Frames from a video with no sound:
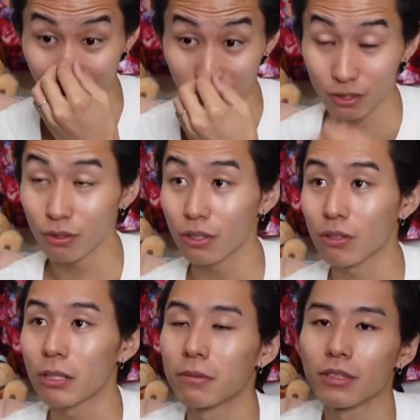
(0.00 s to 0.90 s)
その時の
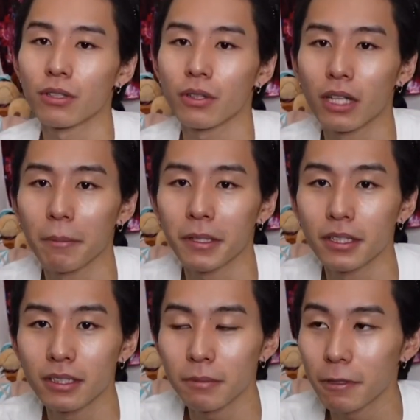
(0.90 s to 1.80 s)
気分によって、まあ、
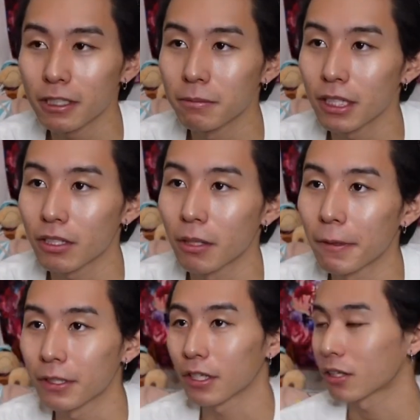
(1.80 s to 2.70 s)
ディズニープラス見ない時はあるんだけ